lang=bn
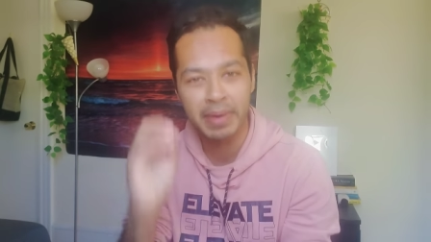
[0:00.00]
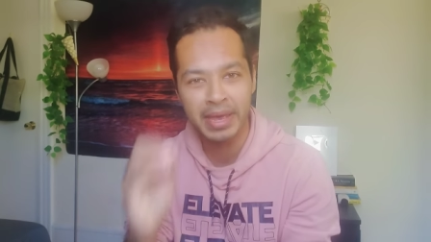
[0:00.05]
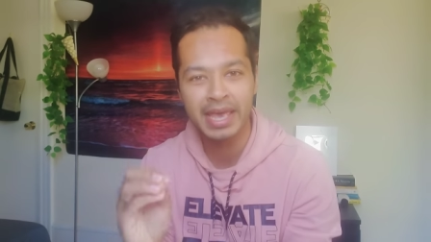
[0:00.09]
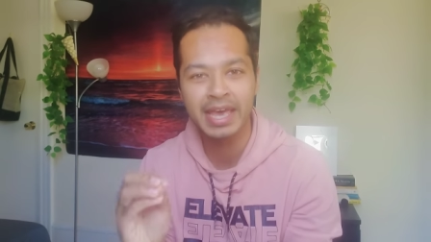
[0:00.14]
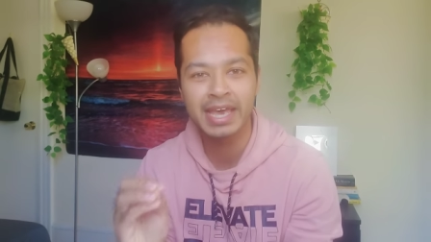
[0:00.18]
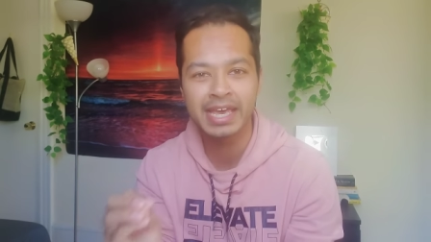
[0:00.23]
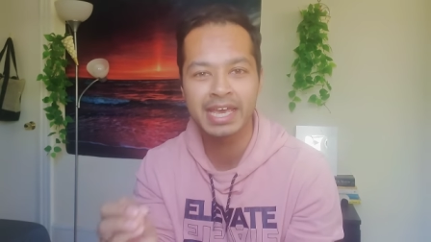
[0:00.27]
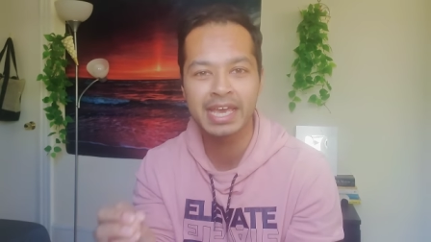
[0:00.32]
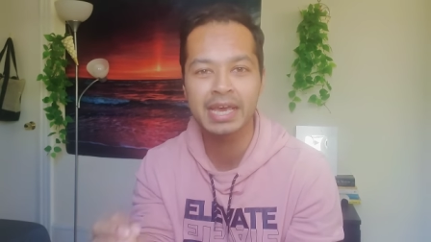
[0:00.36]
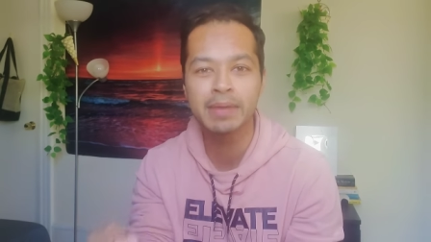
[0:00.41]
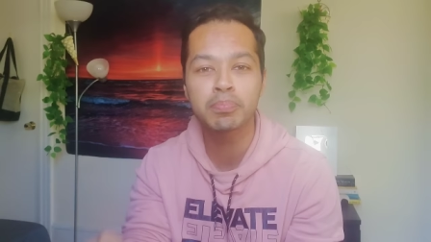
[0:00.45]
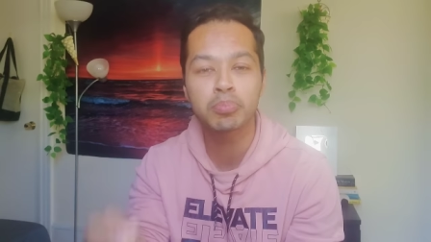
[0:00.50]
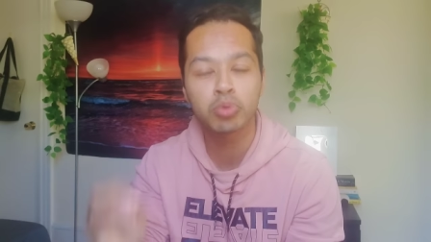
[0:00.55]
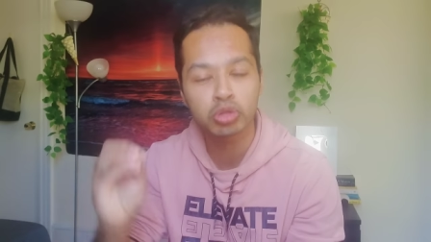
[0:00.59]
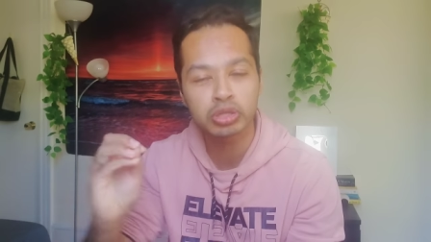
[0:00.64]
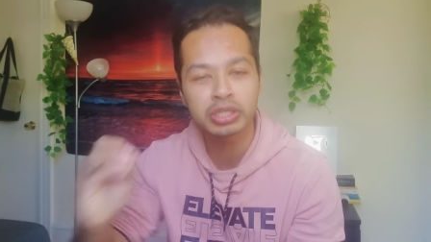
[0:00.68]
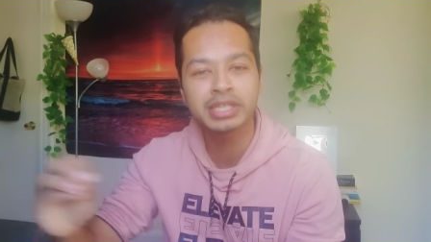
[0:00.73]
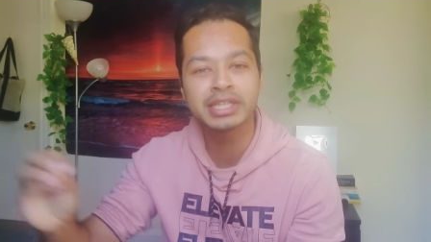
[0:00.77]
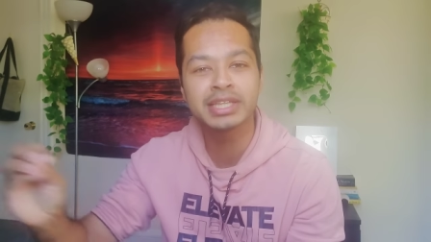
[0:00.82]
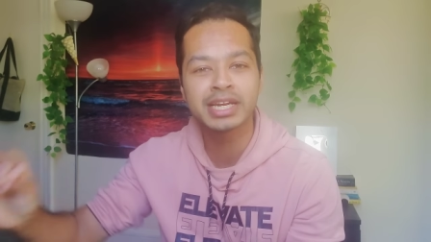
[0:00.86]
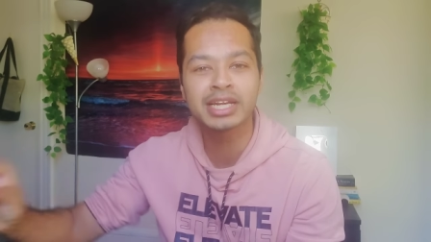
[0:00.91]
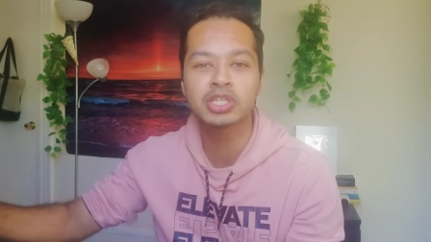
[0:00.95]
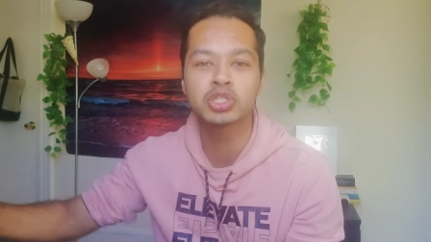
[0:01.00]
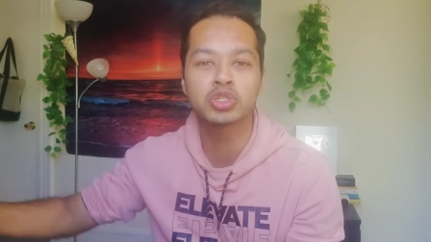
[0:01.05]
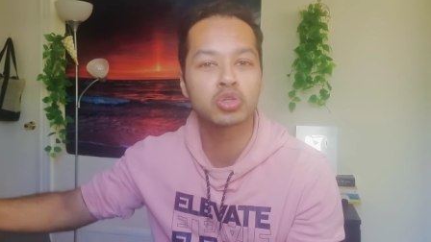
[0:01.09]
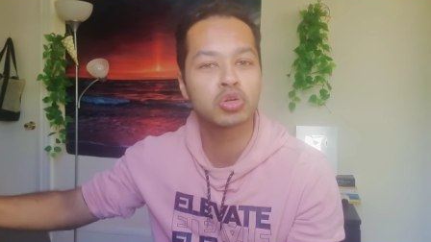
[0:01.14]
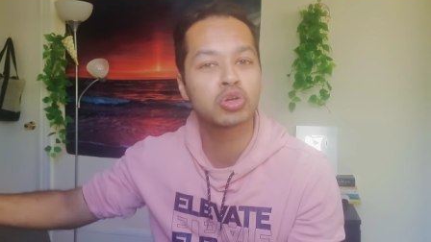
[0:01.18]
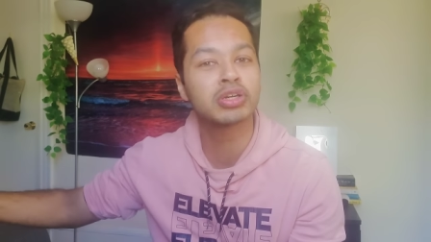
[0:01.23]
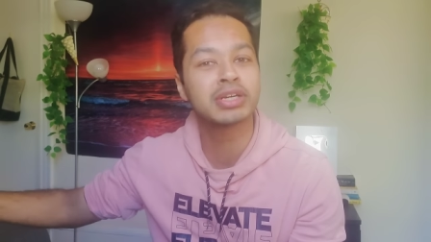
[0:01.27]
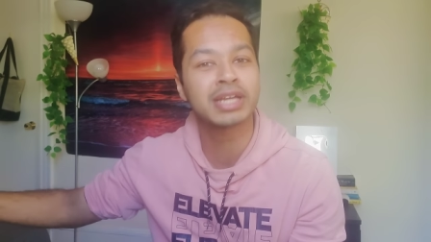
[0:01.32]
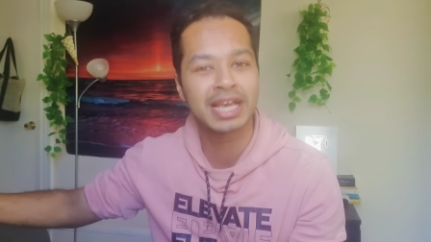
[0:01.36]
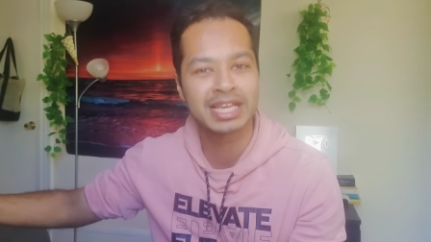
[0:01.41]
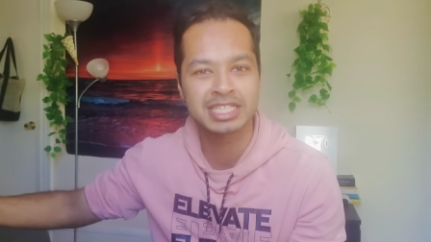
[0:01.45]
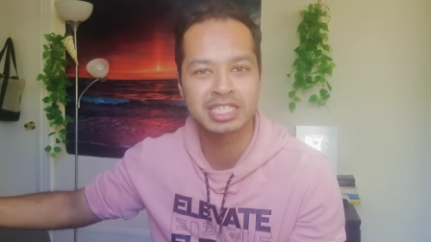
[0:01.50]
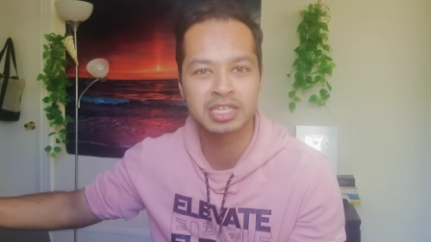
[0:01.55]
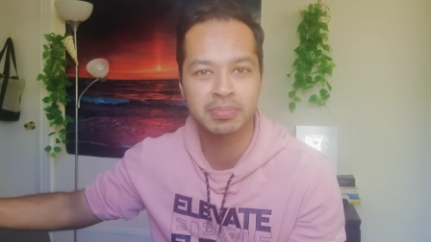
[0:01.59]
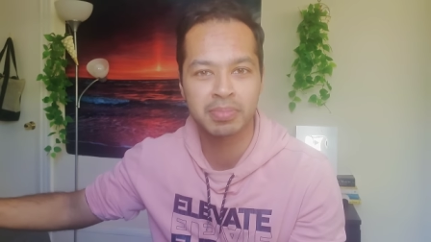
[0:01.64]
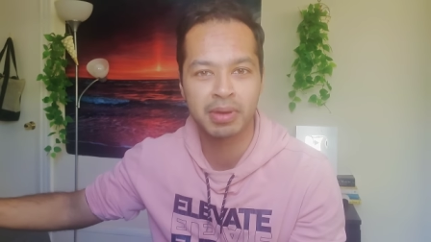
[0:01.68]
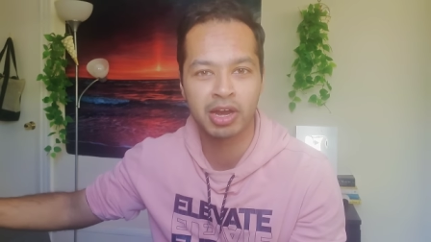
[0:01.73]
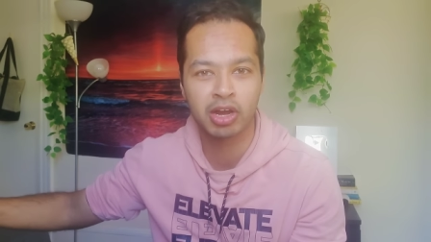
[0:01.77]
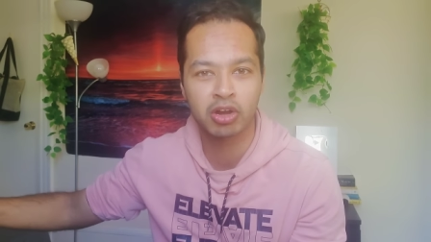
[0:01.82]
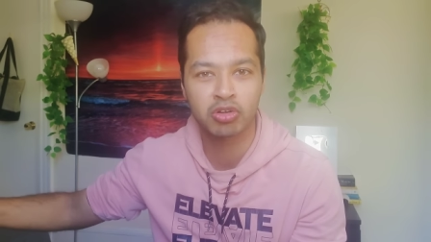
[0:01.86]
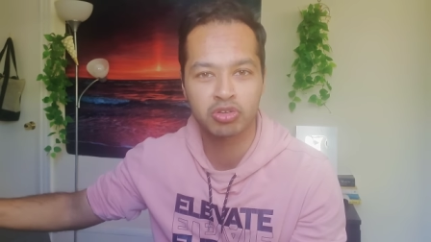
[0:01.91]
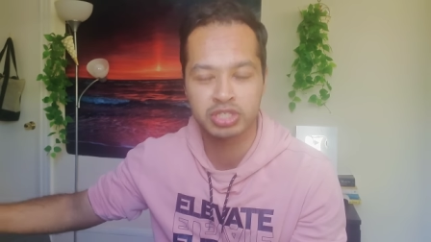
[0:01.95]
ভেঙে প্রতিদিনের জন্য টাস্ক
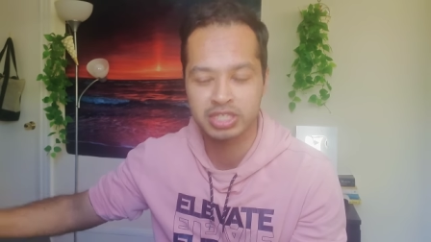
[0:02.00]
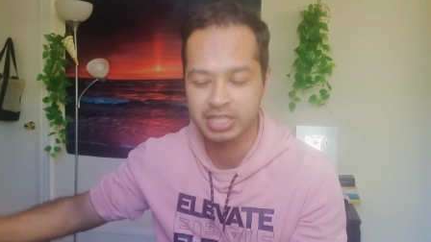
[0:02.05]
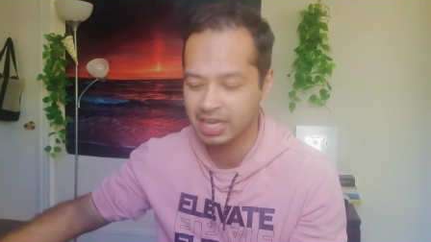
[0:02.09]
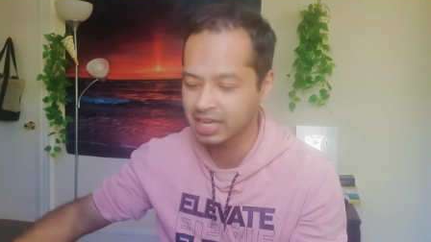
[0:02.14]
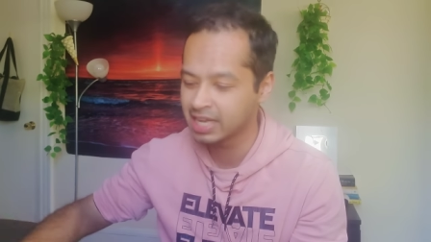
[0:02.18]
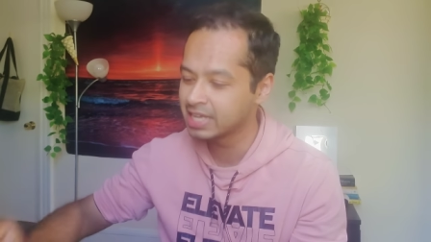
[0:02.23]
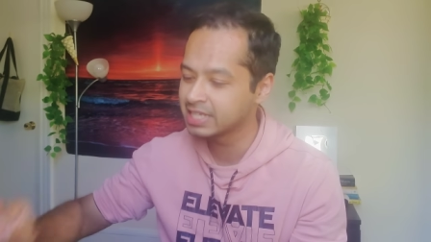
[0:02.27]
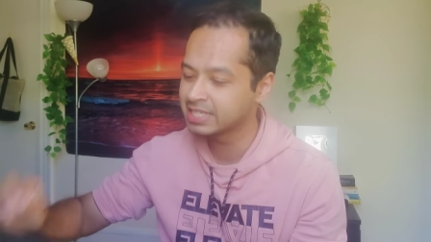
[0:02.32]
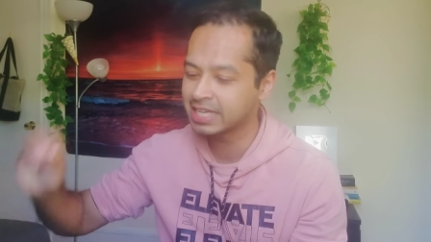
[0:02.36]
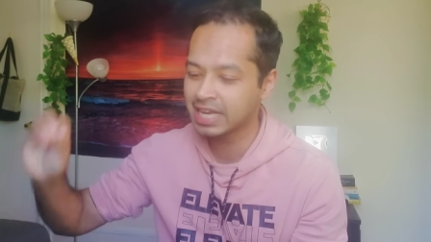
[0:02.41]
বানানো যায়